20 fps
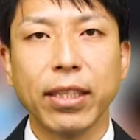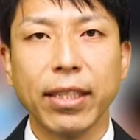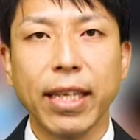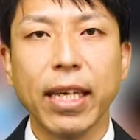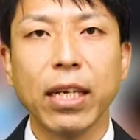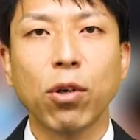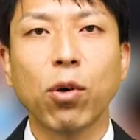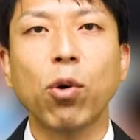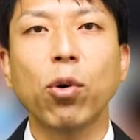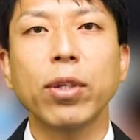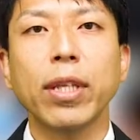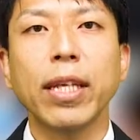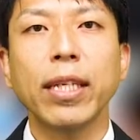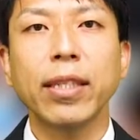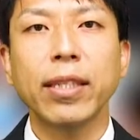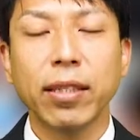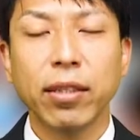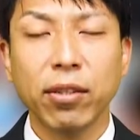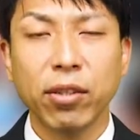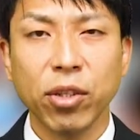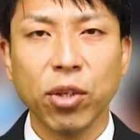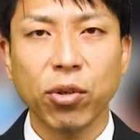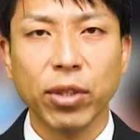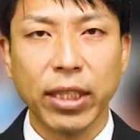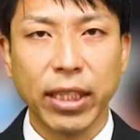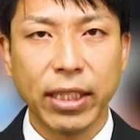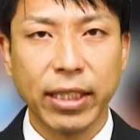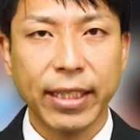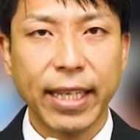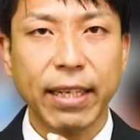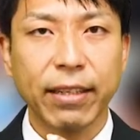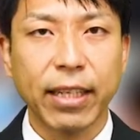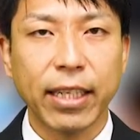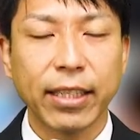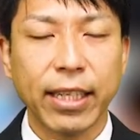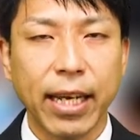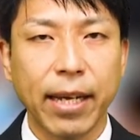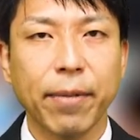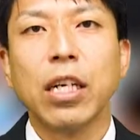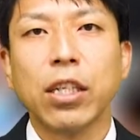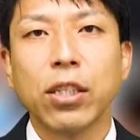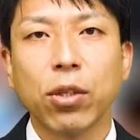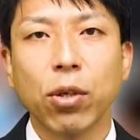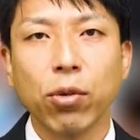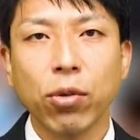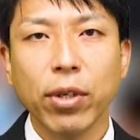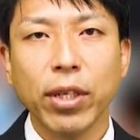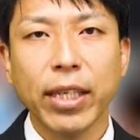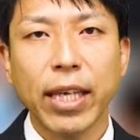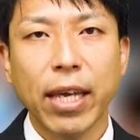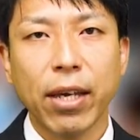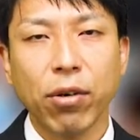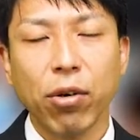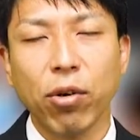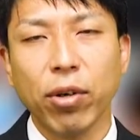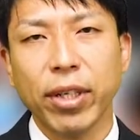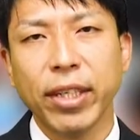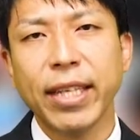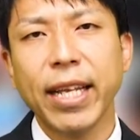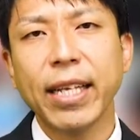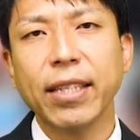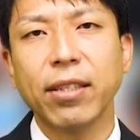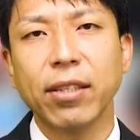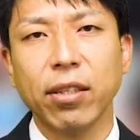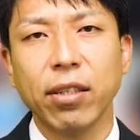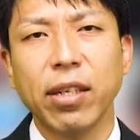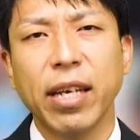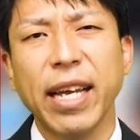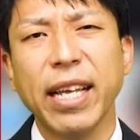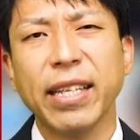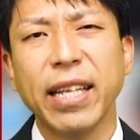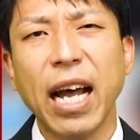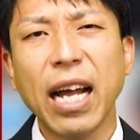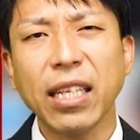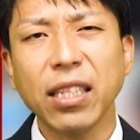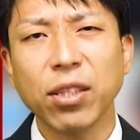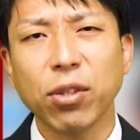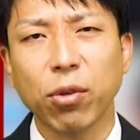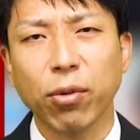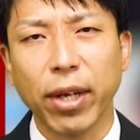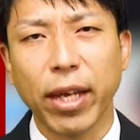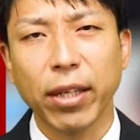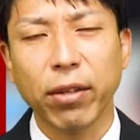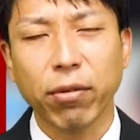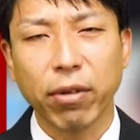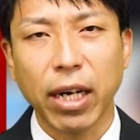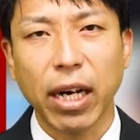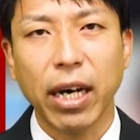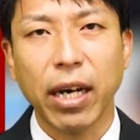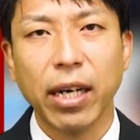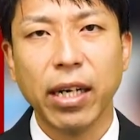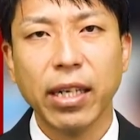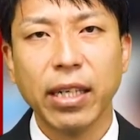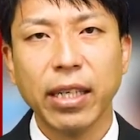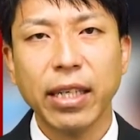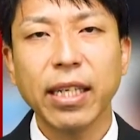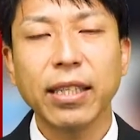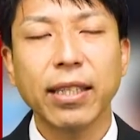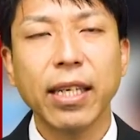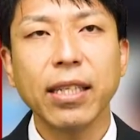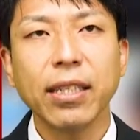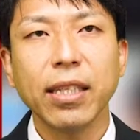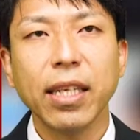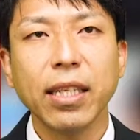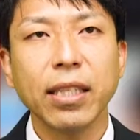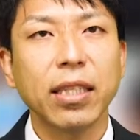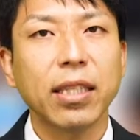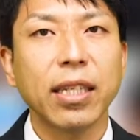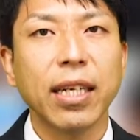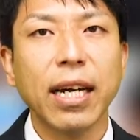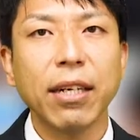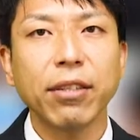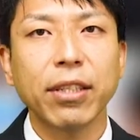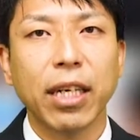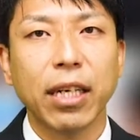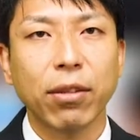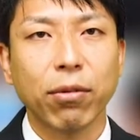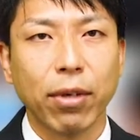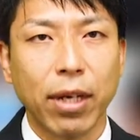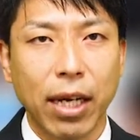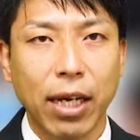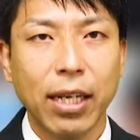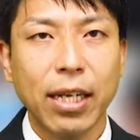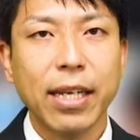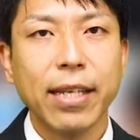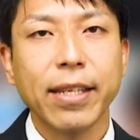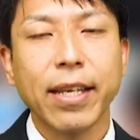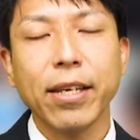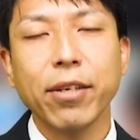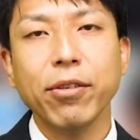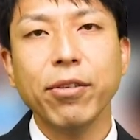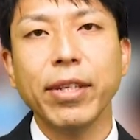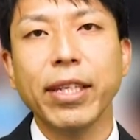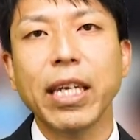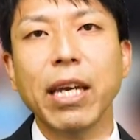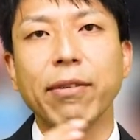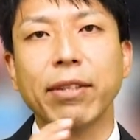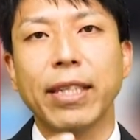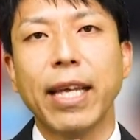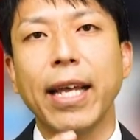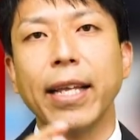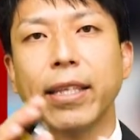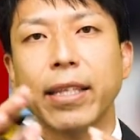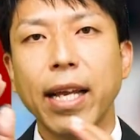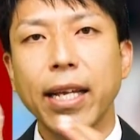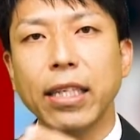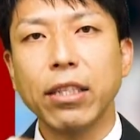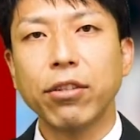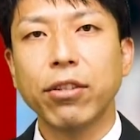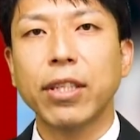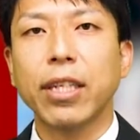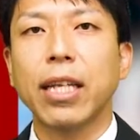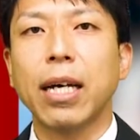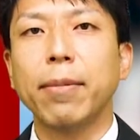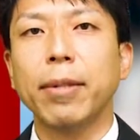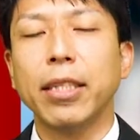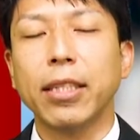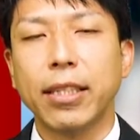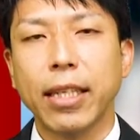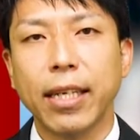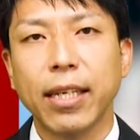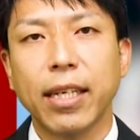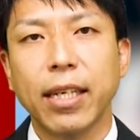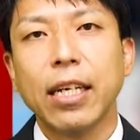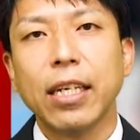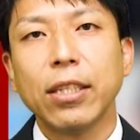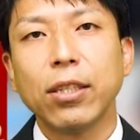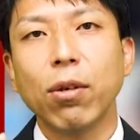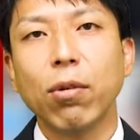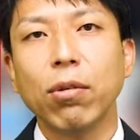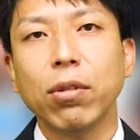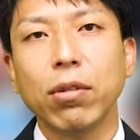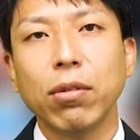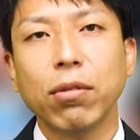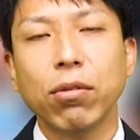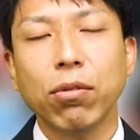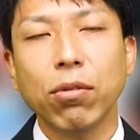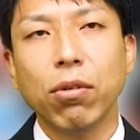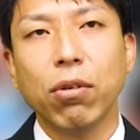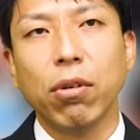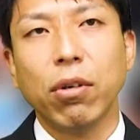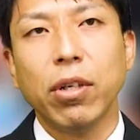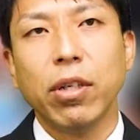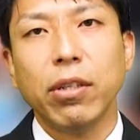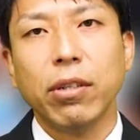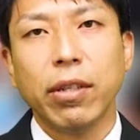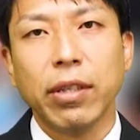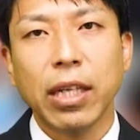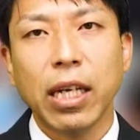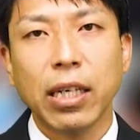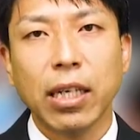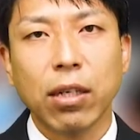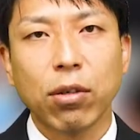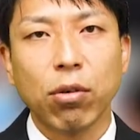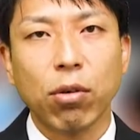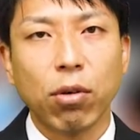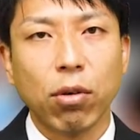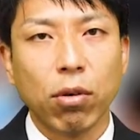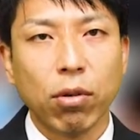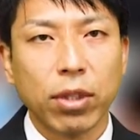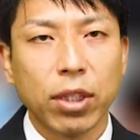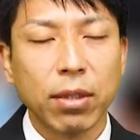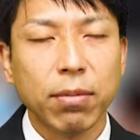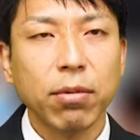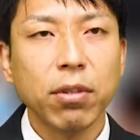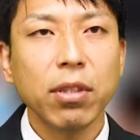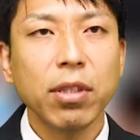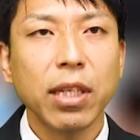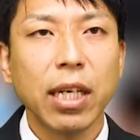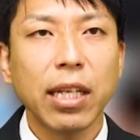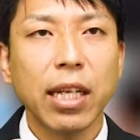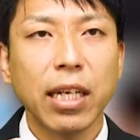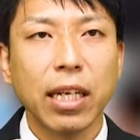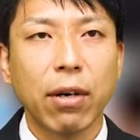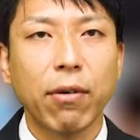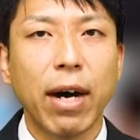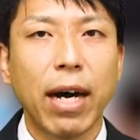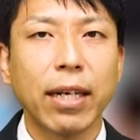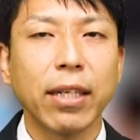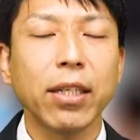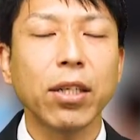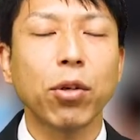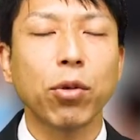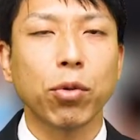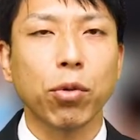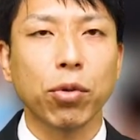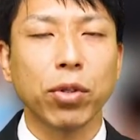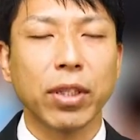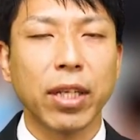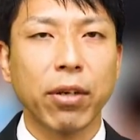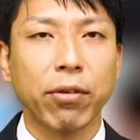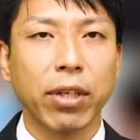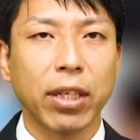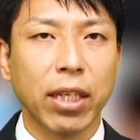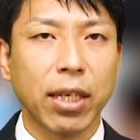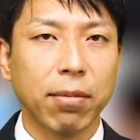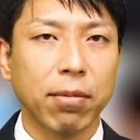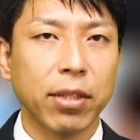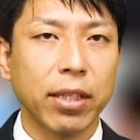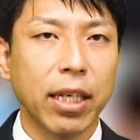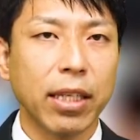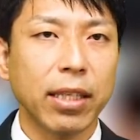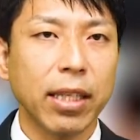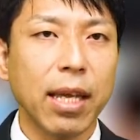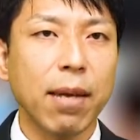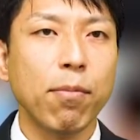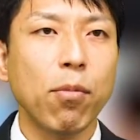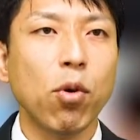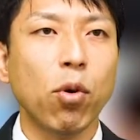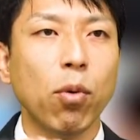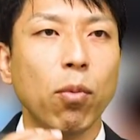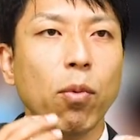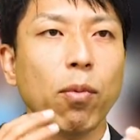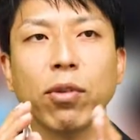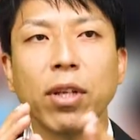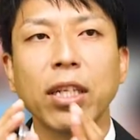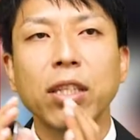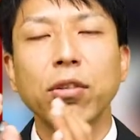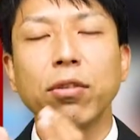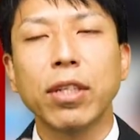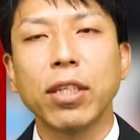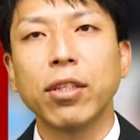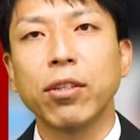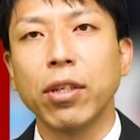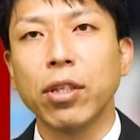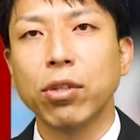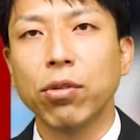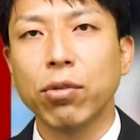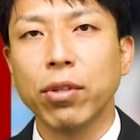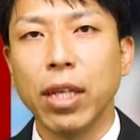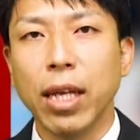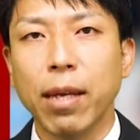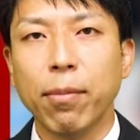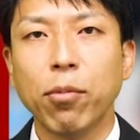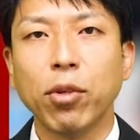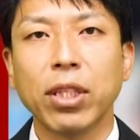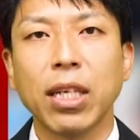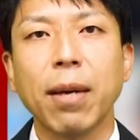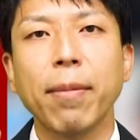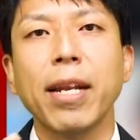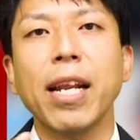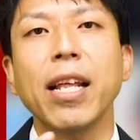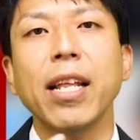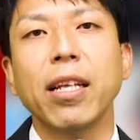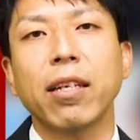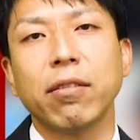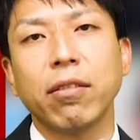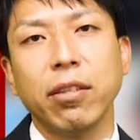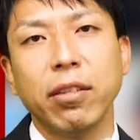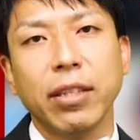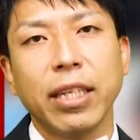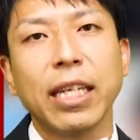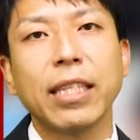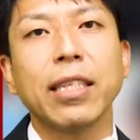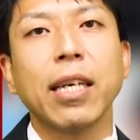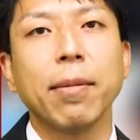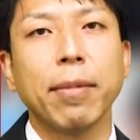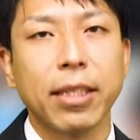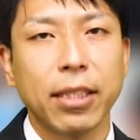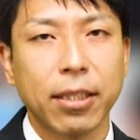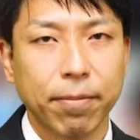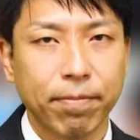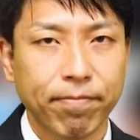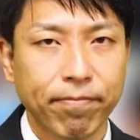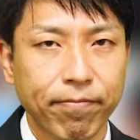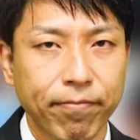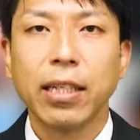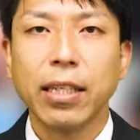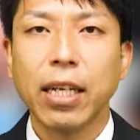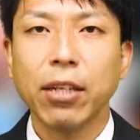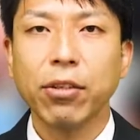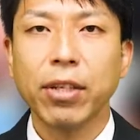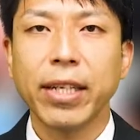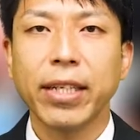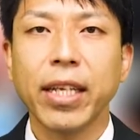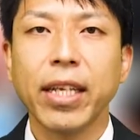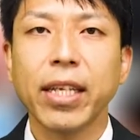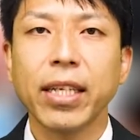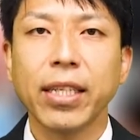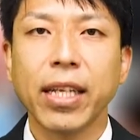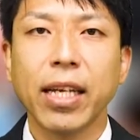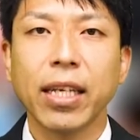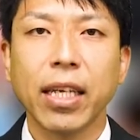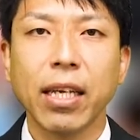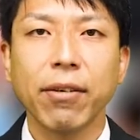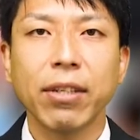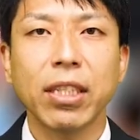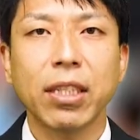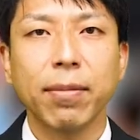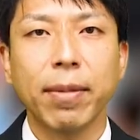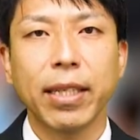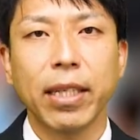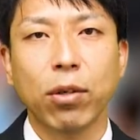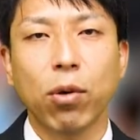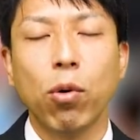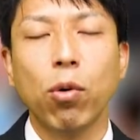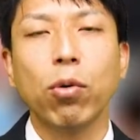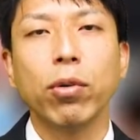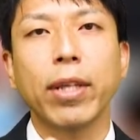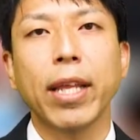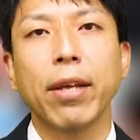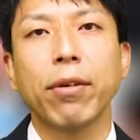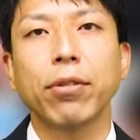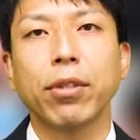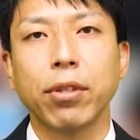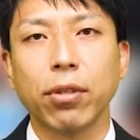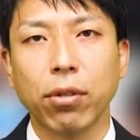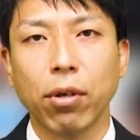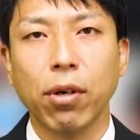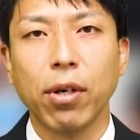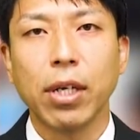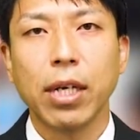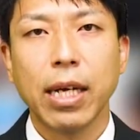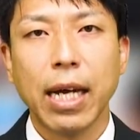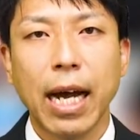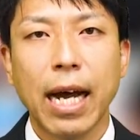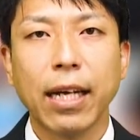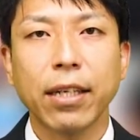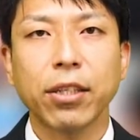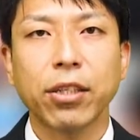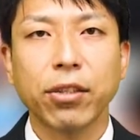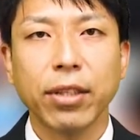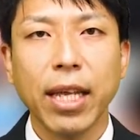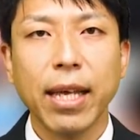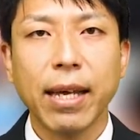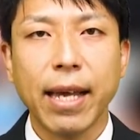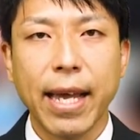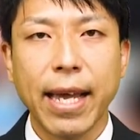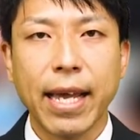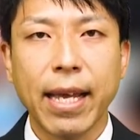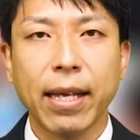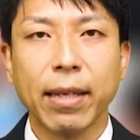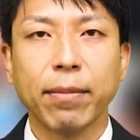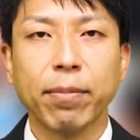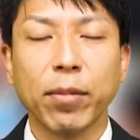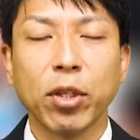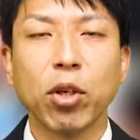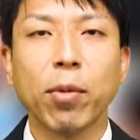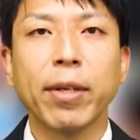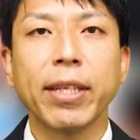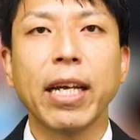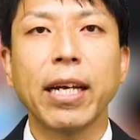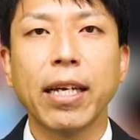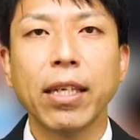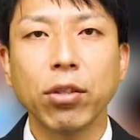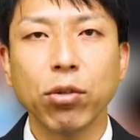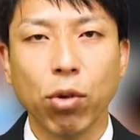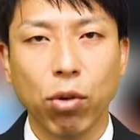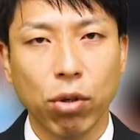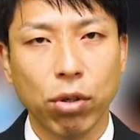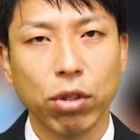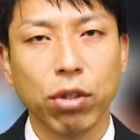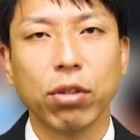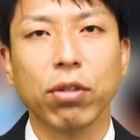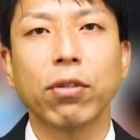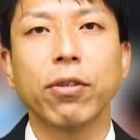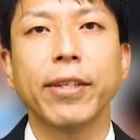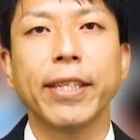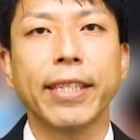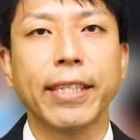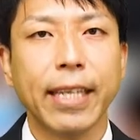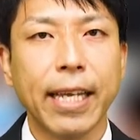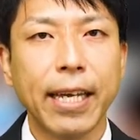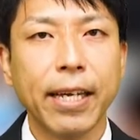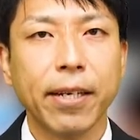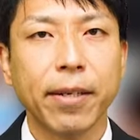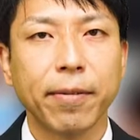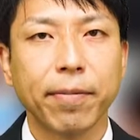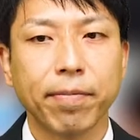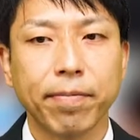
すね、肯定するようにしてください。その意見を否定する。何それとか、いや、全然違うじゃんとか、っていう意見は絶対に言っちゃダメですね。そうすると、なんかこう、自分がなんか悪いことをしたような気分になって、もう同じようなシチュエーションでもう喋らなくなっちゃいます。なので、出てきた意見は全て肯定をすると。拍手で、認めてあげるということですね。